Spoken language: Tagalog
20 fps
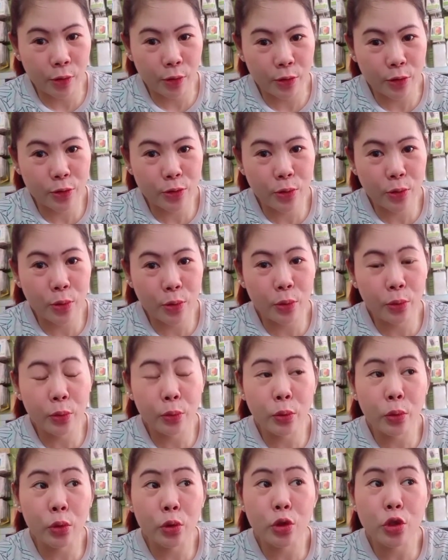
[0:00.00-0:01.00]
So,
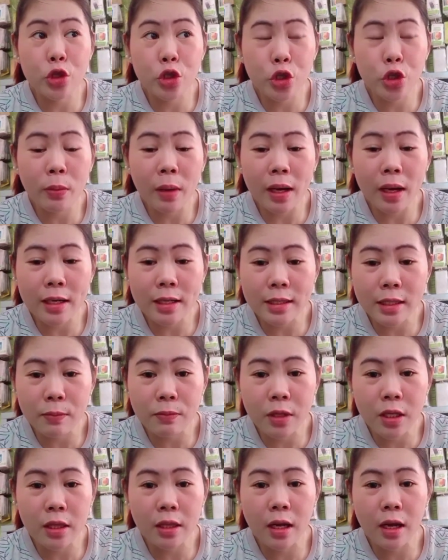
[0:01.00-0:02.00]
kung gusto nyo makareceive
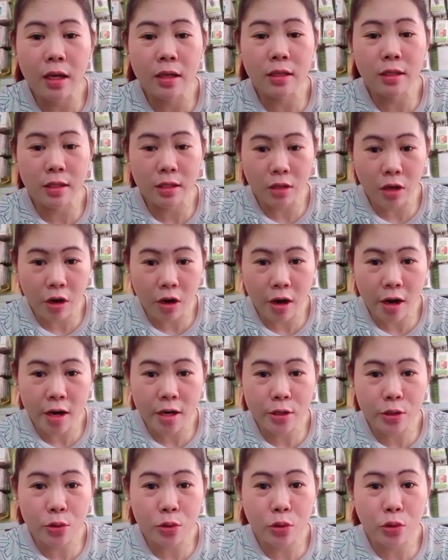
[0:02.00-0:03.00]
din ng star,
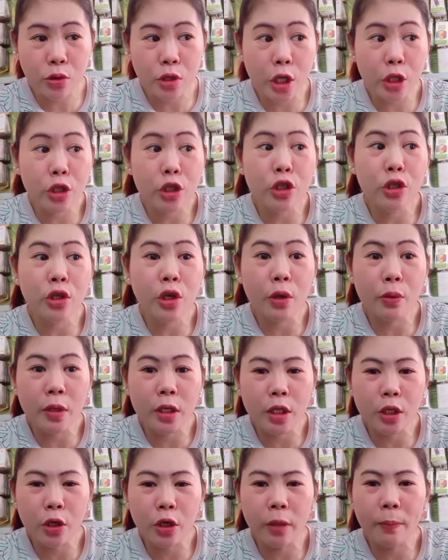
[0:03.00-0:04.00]
so, ganun yung
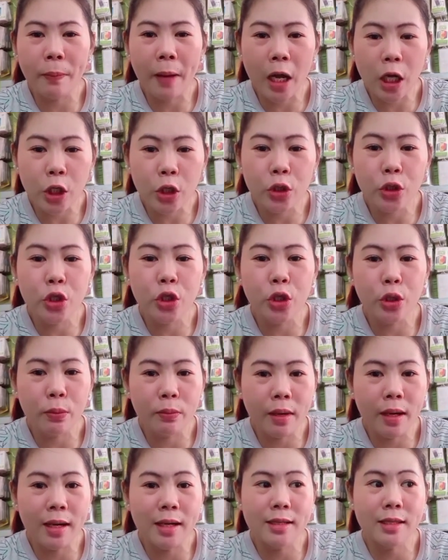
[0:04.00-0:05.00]
gawin nyo. I-follow nyo yung
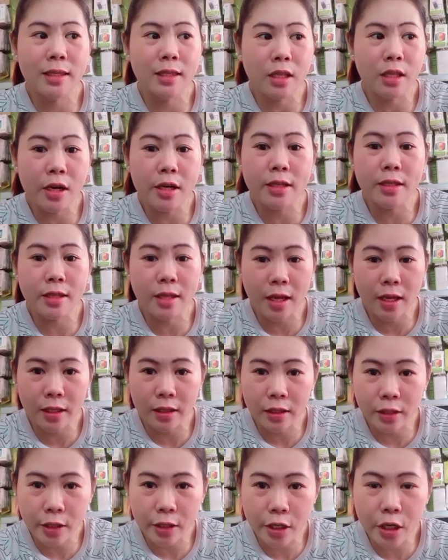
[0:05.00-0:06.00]
mga star
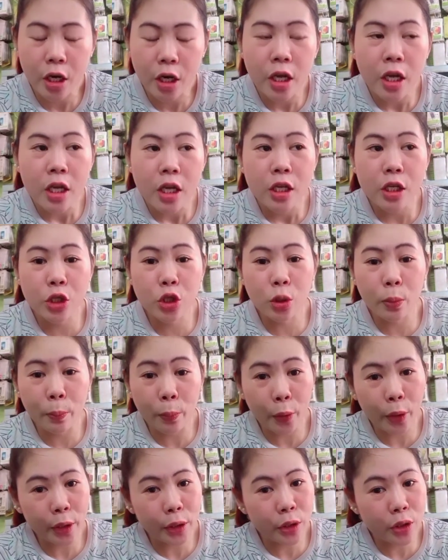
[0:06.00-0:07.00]
sender.
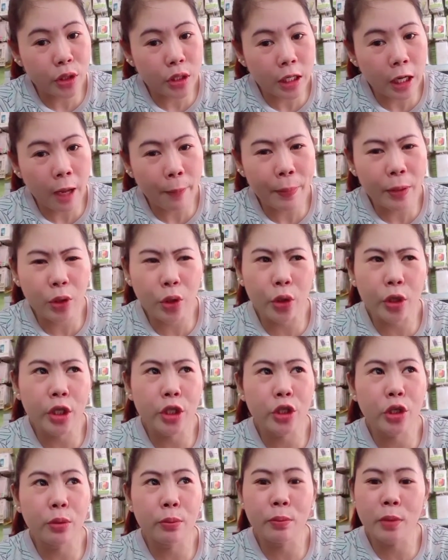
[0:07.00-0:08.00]
I-support nyo sila. Panorin
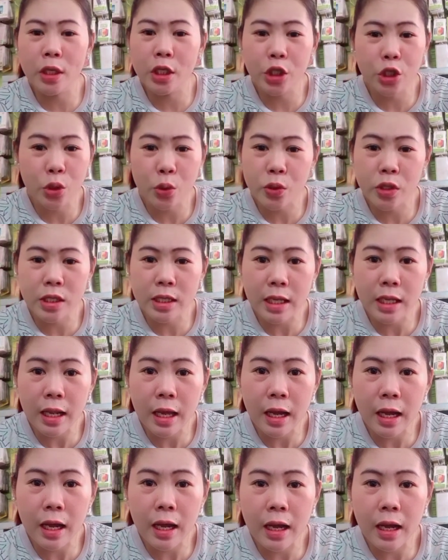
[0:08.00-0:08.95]
nyo yung videos nila.